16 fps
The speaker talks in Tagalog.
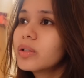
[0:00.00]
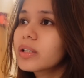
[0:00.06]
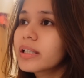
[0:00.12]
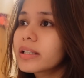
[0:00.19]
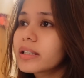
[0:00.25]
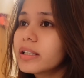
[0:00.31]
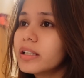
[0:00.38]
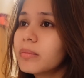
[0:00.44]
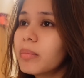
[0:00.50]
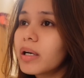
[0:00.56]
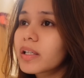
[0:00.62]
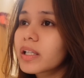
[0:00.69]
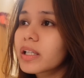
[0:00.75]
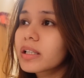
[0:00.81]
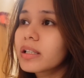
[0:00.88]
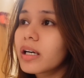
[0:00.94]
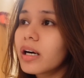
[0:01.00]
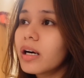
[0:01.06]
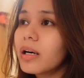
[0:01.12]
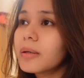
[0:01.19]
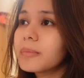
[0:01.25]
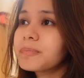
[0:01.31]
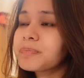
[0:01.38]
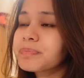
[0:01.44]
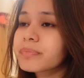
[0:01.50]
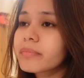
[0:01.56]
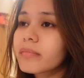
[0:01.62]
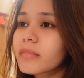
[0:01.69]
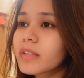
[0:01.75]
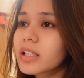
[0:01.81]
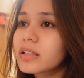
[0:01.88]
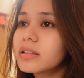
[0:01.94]
Kasi 'di ba nag um,
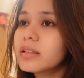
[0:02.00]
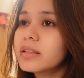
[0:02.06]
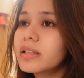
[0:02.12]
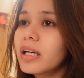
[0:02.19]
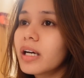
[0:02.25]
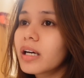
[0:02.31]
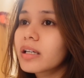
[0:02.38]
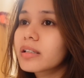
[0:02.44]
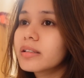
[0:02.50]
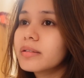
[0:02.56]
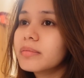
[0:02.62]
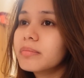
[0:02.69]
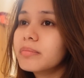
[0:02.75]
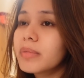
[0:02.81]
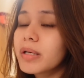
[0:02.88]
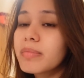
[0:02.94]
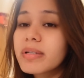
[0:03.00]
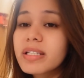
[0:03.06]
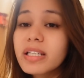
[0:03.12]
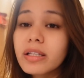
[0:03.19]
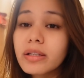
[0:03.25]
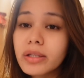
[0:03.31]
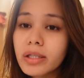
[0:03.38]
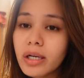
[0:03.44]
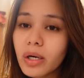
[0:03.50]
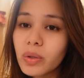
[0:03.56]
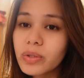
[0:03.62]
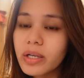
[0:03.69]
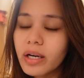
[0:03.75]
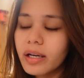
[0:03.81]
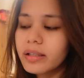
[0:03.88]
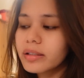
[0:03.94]
nag-babysitter ako
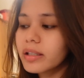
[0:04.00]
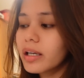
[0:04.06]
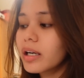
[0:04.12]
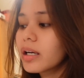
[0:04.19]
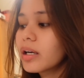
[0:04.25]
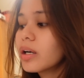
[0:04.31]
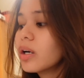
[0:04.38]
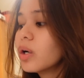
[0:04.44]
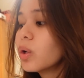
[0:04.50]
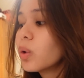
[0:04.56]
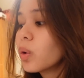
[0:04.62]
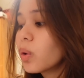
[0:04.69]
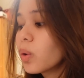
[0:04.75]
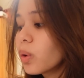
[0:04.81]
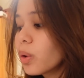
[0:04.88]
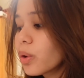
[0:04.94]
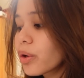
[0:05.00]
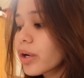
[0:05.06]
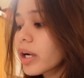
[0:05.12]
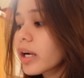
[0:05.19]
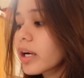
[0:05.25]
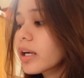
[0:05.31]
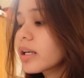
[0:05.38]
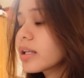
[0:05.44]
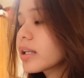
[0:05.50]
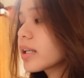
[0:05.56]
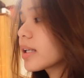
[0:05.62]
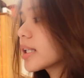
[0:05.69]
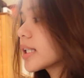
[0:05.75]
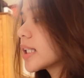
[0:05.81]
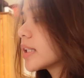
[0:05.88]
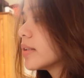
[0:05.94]
sa kanya. Or,
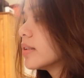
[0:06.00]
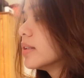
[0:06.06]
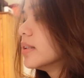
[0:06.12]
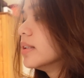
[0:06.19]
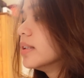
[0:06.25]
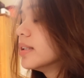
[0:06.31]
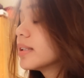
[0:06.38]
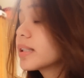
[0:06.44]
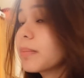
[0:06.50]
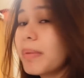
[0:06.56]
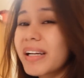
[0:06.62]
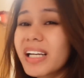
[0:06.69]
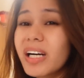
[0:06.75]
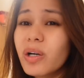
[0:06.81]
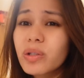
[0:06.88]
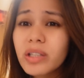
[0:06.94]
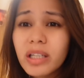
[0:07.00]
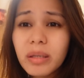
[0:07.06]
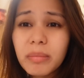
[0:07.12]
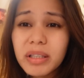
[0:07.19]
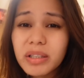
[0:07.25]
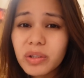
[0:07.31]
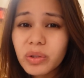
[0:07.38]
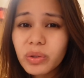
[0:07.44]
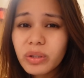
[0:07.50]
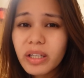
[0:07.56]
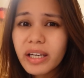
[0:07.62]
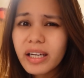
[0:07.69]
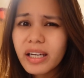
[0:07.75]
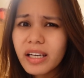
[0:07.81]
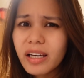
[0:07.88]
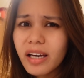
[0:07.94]
sa panahon na naman to,
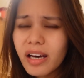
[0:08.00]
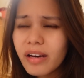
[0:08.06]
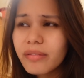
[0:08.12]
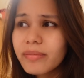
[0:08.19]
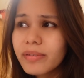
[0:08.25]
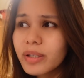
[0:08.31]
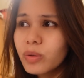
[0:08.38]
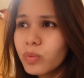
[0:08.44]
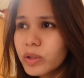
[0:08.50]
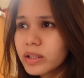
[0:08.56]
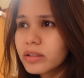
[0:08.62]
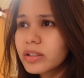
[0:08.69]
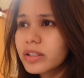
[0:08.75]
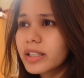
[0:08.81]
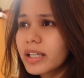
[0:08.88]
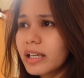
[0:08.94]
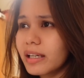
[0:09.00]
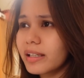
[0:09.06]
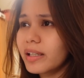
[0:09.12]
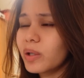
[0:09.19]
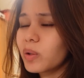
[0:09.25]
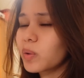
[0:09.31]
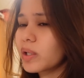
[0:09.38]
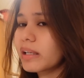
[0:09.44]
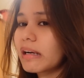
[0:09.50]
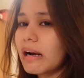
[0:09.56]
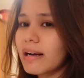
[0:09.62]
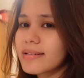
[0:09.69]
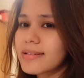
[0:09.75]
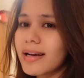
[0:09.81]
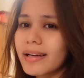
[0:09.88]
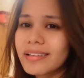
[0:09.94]
like, every winter, lagi ako
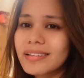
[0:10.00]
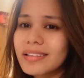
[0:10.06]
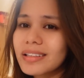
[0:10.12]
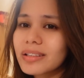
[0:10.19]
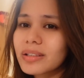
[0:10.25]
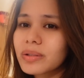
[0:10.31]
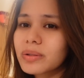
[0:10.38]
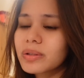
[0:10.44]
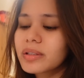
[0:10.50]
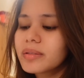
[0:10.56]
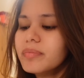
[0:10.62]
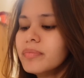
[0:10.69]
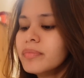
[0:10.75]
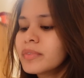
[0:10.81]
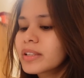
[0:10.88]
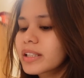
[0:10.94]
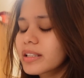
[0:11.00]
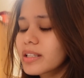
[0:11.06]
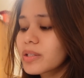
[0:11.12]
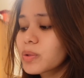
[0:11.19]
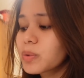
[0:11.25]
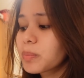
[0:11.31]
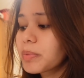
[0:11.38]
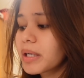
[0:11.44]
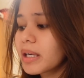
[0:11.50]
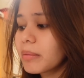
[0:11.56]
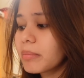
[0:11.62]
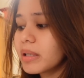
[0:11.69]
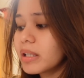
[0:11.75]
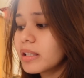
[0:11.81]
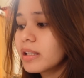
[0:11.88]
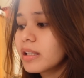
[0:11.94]
nagkakasakit dito. Kasi super
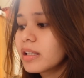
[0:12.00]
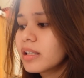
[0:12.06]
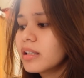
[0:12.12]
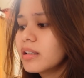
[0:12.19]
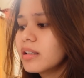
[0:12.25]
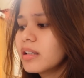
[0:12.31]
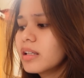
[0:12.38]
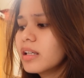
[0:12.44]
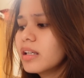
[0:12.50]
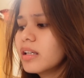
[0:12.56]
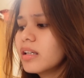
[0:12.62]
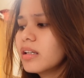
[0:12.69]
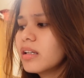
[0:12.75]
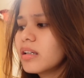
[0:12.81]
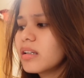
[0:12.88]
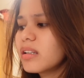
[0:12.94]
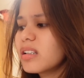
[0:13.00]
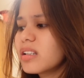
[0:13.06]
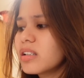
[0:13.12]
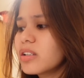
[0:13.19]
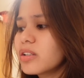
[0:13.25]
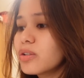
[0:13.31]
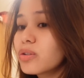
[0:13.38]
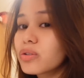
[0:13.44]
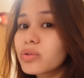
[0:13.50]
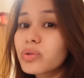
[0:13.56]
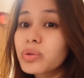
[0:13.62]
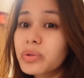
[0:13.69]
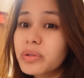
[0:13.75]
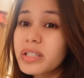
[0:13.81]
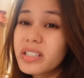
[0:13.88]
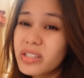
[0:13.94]
lamig. Uh, yun,
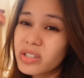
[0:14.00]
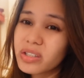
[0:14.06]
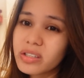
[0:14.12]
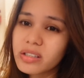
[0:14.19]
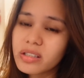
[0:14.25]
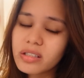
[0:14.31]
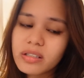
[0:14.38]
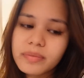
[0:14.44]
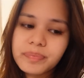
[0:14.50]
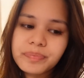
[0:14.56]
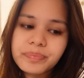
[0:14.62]
two reasons.